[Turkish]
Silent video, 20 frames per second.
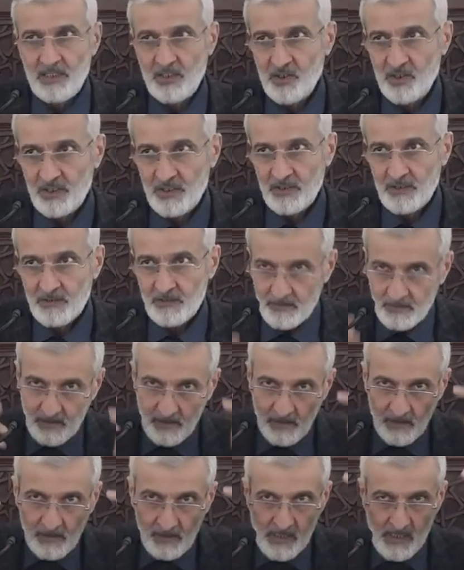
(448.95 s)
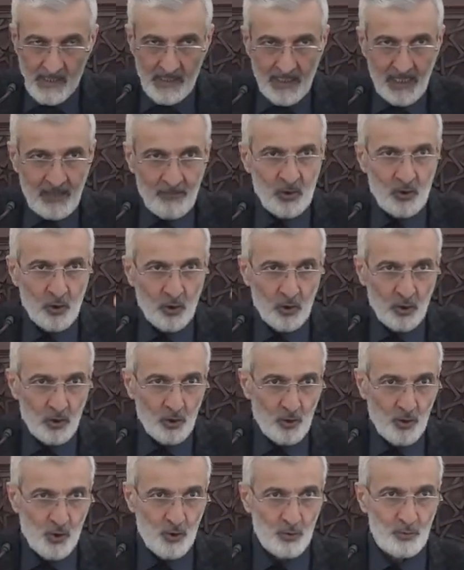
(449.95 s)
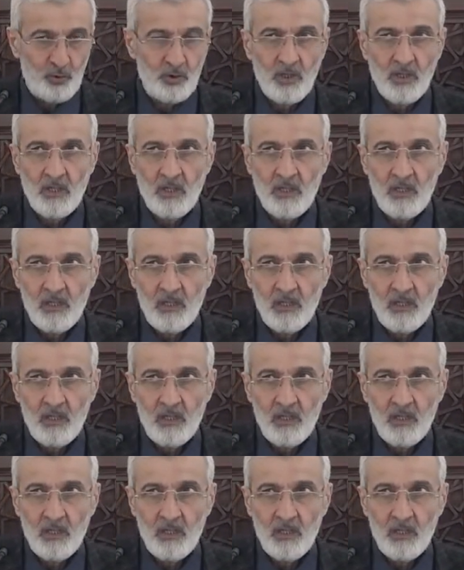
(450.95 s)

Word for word: için, İslam'ın öngörüsü bu,